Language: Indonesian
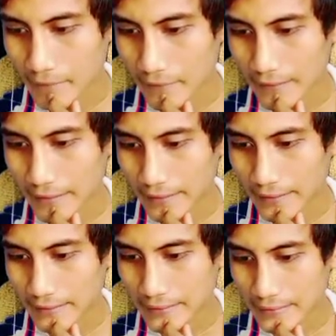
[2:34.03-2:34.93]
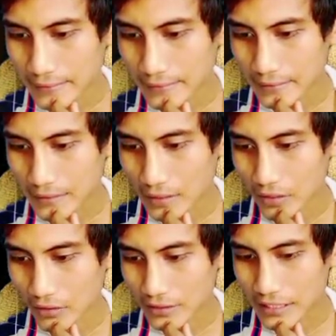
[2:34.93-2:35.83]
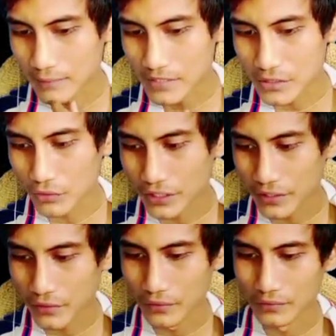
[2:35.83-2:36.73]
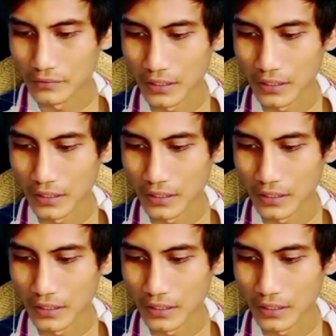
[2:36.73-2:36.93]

Oke. Okay. Hot Game Studio.